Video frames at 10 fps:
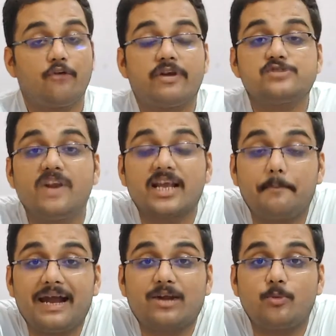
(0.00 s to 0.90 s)
हेलो फ्रेंड्स
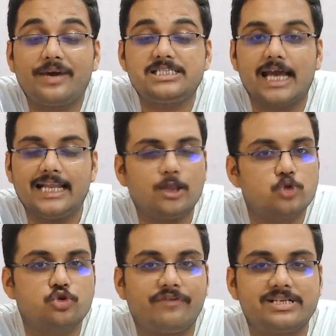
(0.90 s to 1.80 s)
वेलकम बैक टू माय
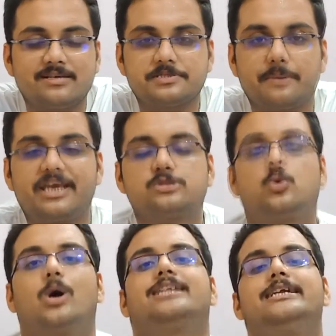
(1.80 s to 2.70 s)
चैनल दोस्तों फिर सब सभी
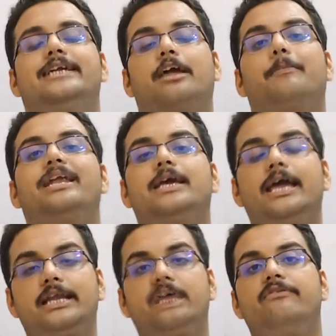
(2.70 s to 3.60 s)
का स्वागत है टेकमेन
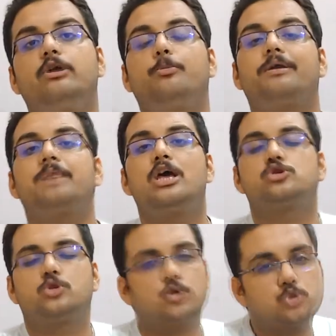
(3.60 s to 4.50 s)
का एक नया वीडियो पे
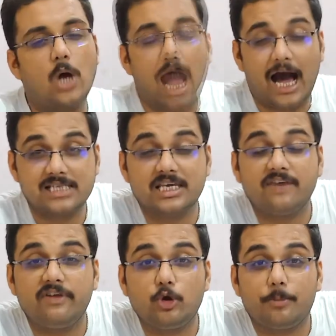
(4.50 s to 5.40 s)
सो so, दोस्तों आज
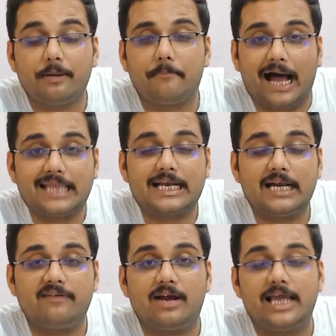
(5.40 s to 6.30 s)
के वीडियो पे हम बात
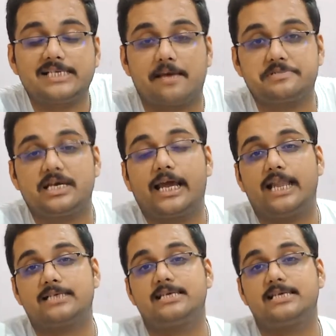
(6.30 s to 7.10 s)
करने वाला है सैमसंग